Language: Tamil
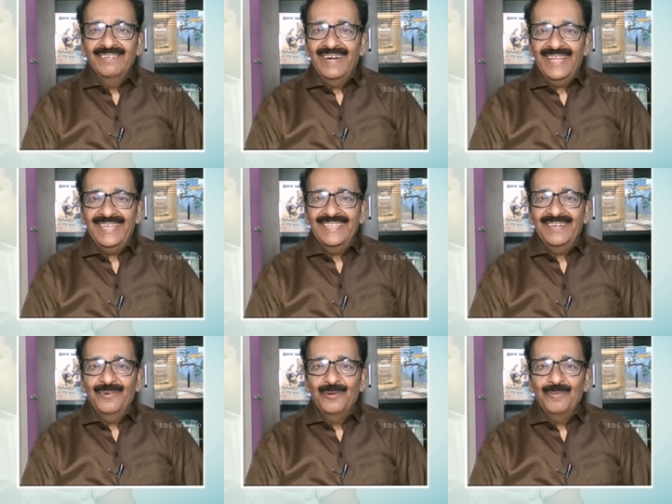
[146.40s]
ஒரு
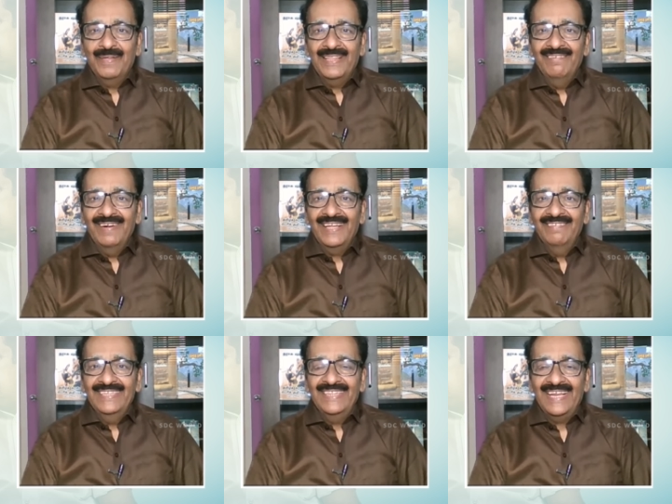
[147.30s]
வணக்கத்திற்கு ஒரு பதில்
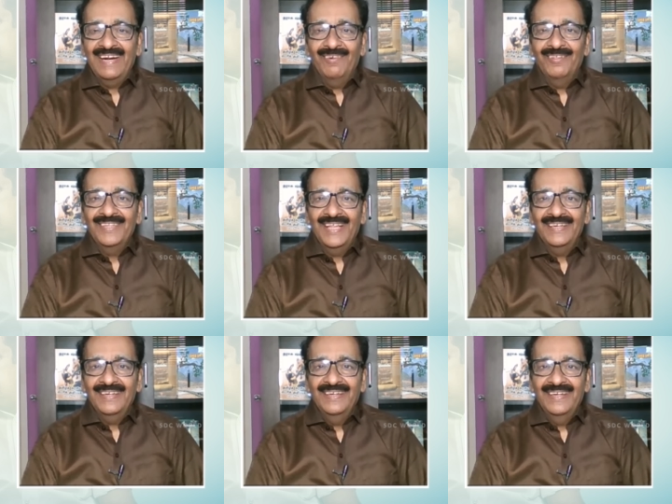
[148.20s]
வணக்கம் வைத்தார்
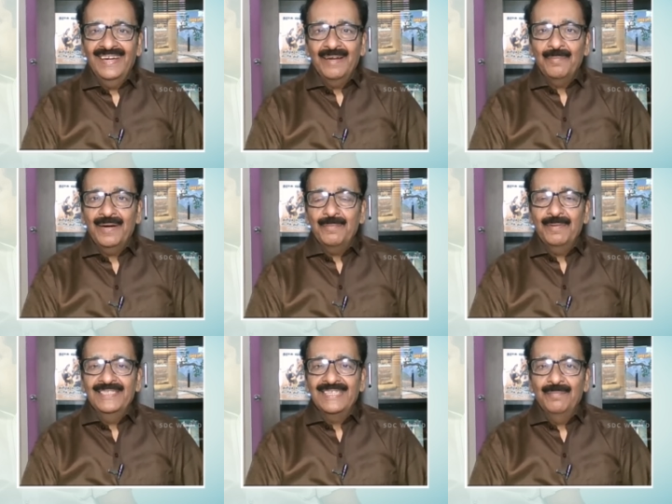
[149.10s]
அவ்வளவுதான் எடப்பாடி
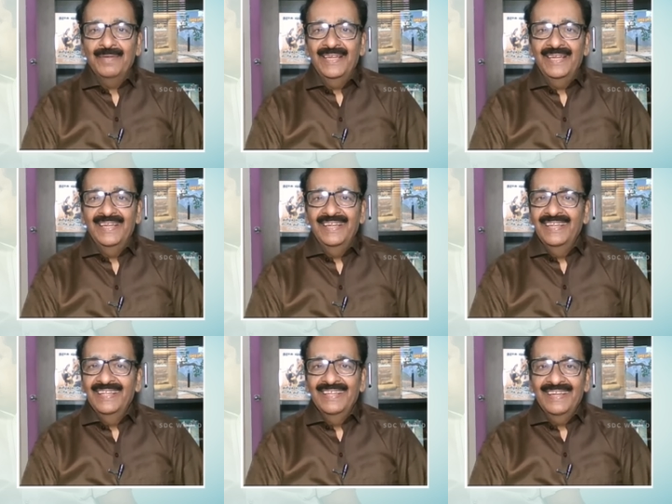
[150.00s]
பழனிசாமி
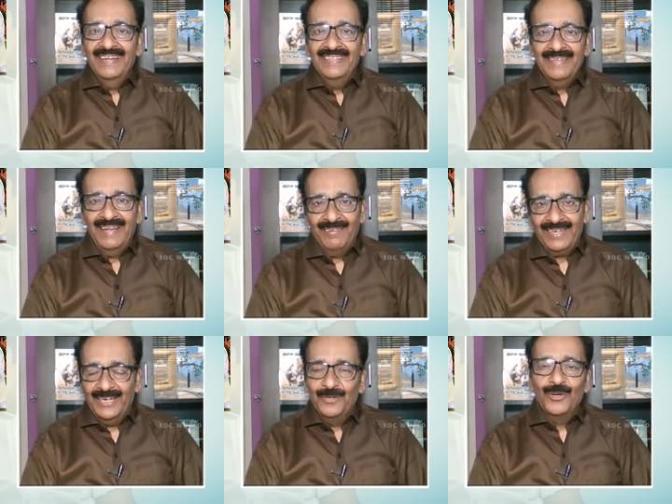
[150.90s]

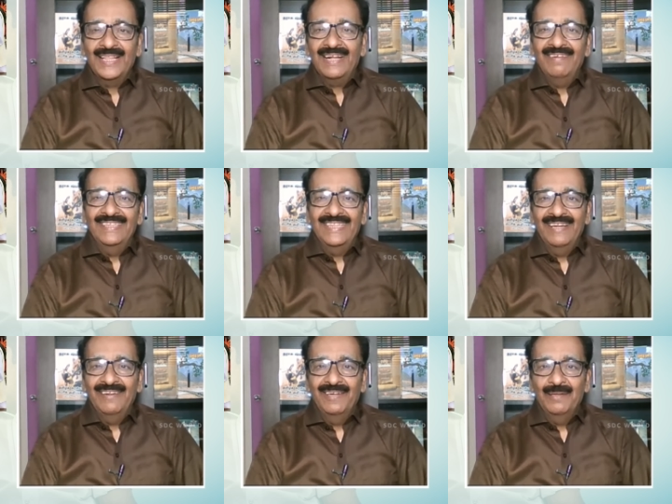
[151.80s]
அவர் கண்டுகொண்டதாகவே
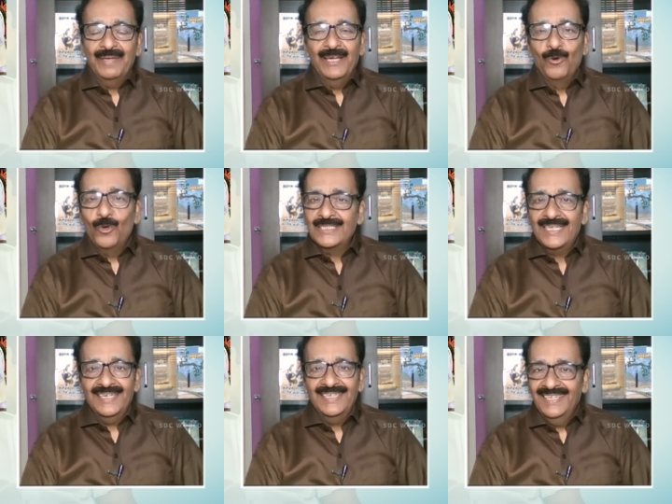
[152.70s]
தெரியவில்லை பெரிய
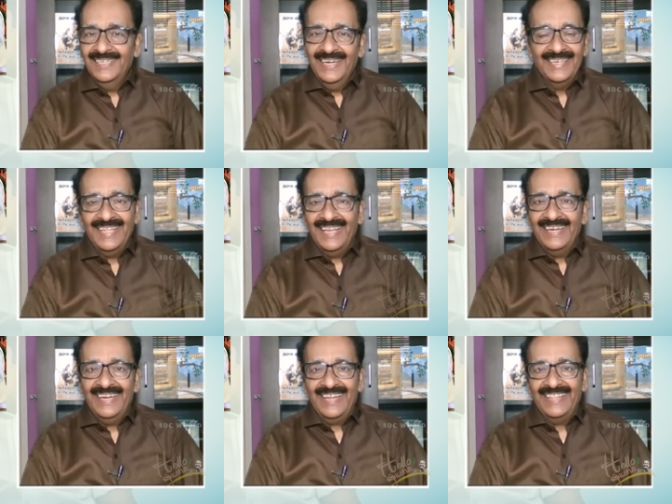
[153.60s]
நோஸ்கட் என்றுதான்
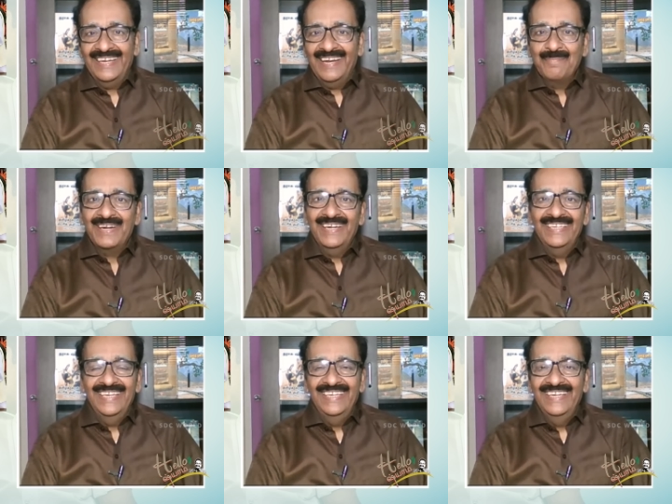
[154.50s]
எனது
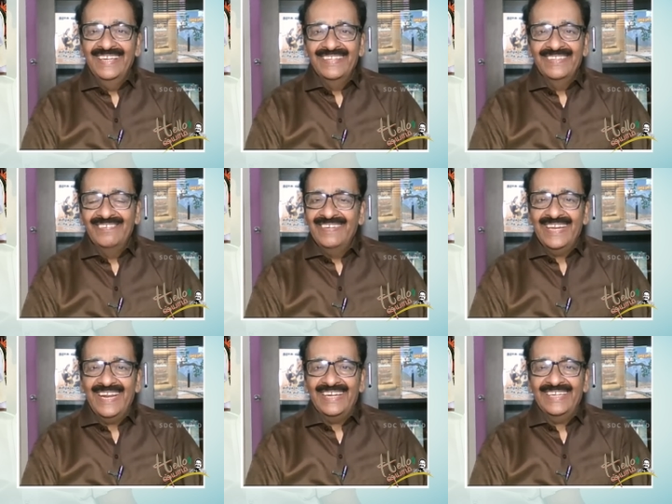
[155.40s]
நண்பர்கள் டெல்லியில் இருந்து
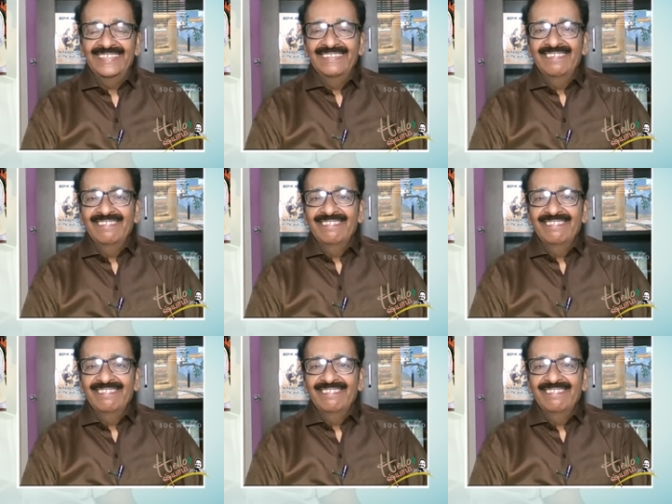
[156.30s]
கூறுகிறார்கள்